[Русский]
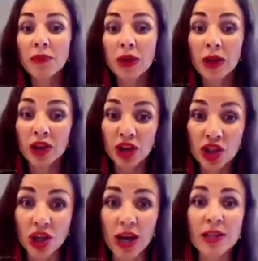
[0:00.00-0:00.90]

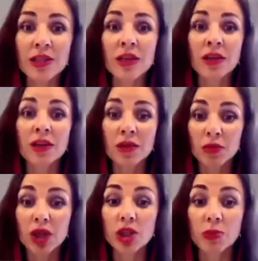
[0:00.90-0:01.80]
кричать, а ты
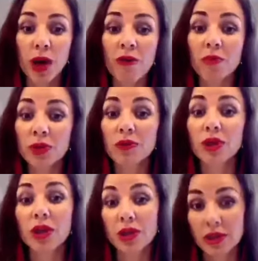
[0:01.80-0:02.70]
имеешь право быть в
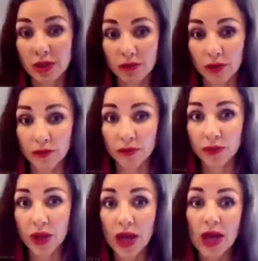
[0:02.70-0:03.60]
негативе.
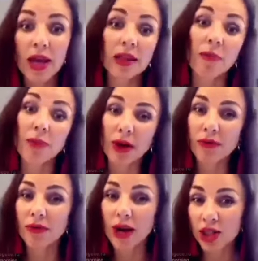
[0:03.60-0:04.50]
Это прям
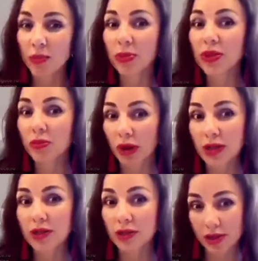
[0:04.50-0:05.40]
важно
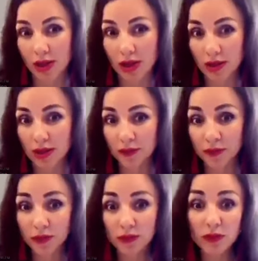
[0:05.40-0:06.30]
понимать и знать.
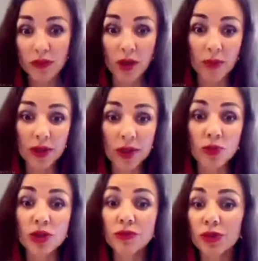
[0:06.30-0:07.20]
Поэтому
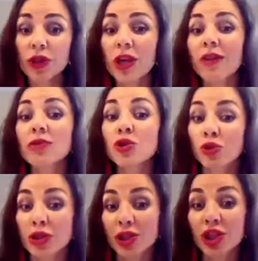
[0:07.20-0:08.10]
сегодня я вам что
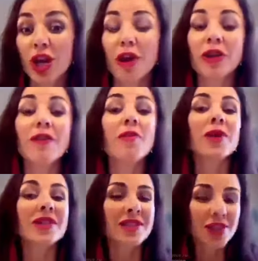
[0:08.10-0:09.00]
разрешаю? Я вам
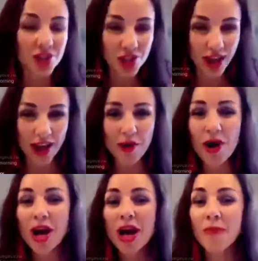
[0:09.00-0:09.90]
разрешаю
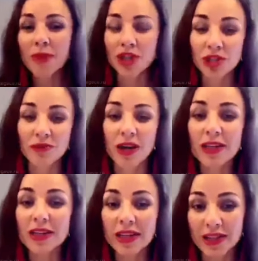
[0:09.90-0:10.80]
проживать
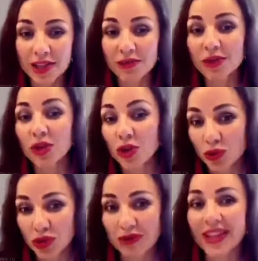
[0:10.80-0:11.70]
негативные
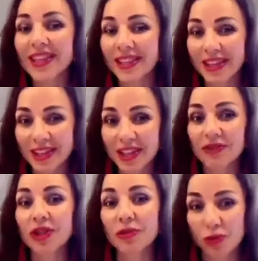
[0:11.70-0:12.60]
чувства и
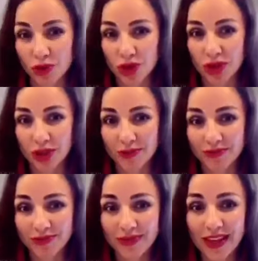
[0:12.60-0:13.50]
негативные эмоции.
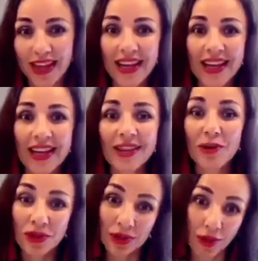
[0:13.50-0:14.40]
Ну
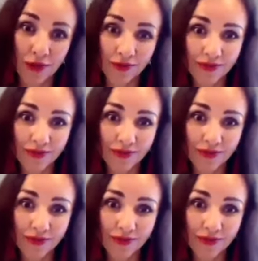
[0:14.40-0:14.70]
все.